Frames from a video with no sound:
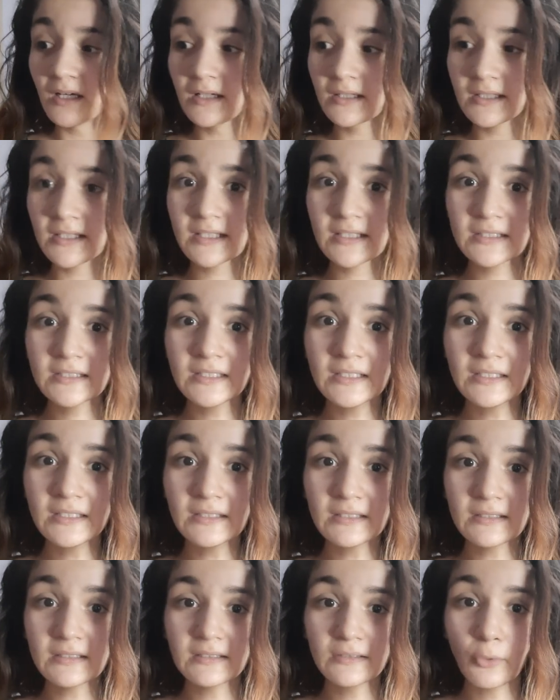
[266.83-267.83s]

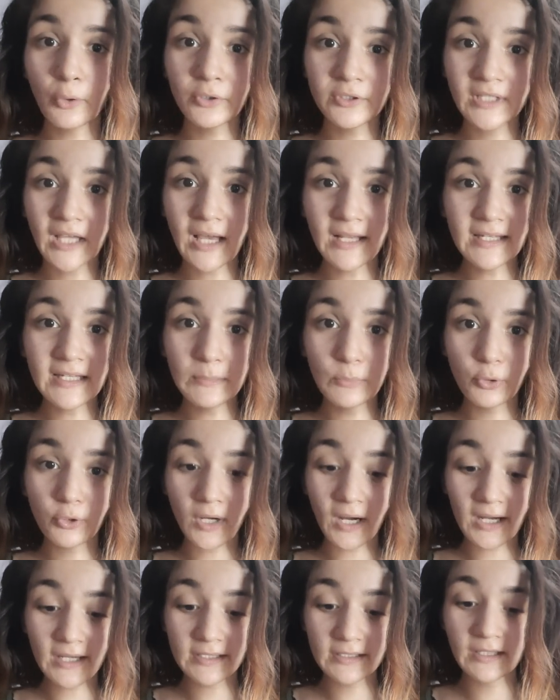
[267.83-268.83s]
Kağıdın özelliği bu.
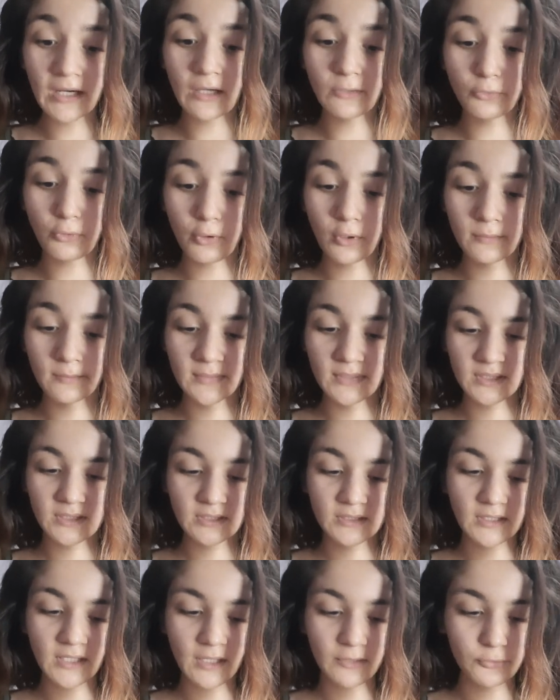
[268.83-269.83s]
Kaygan
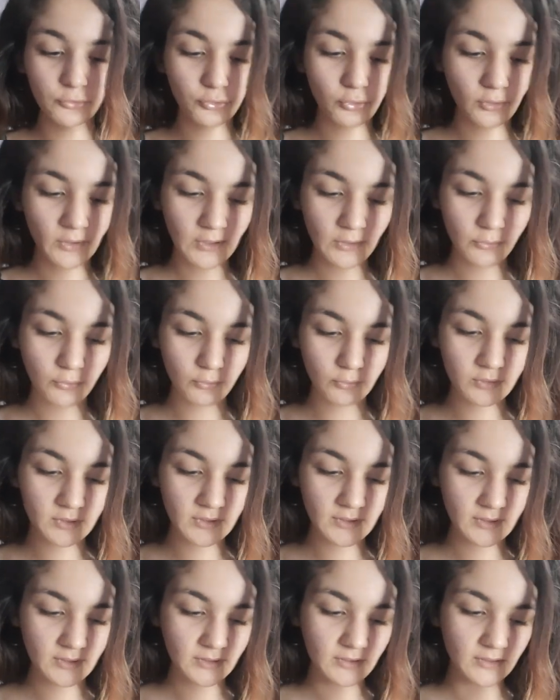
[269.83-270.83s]
olması. Yani şöyle
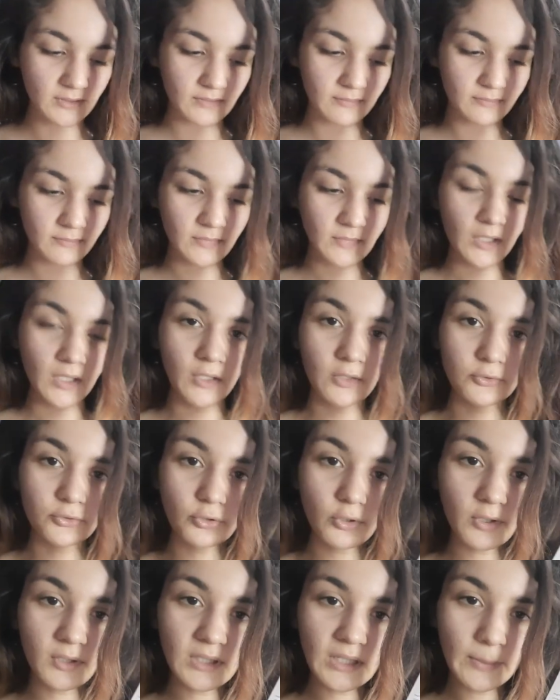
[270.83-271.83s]
göstereyim.
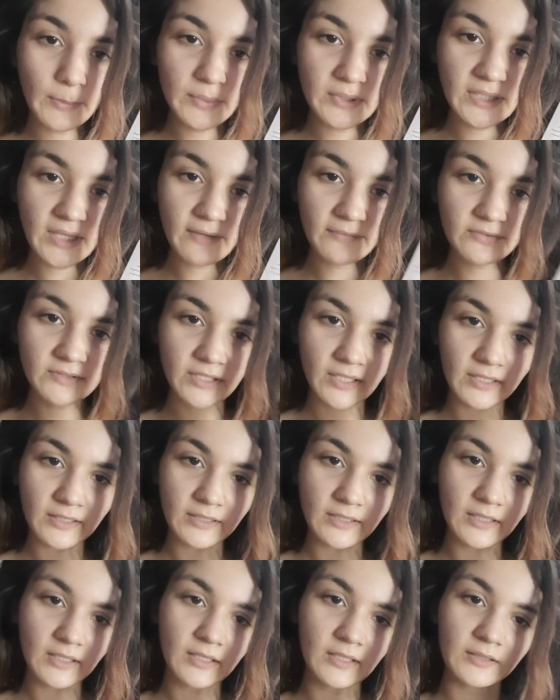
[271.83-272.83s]
Şöyle bir defter
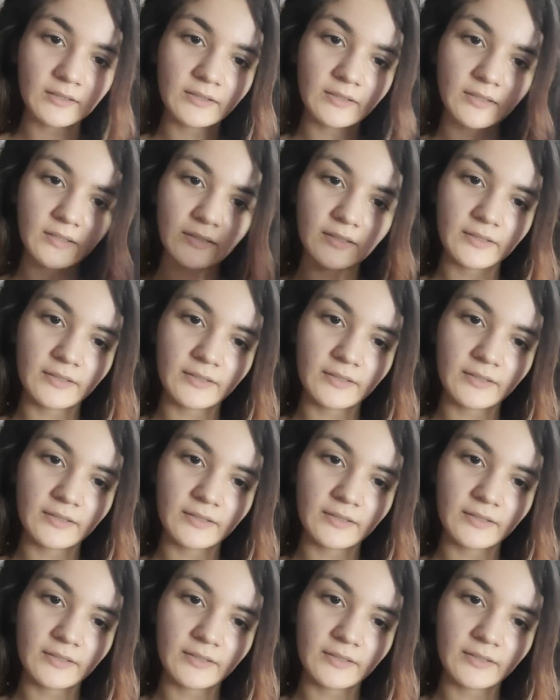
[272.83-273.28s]
yani.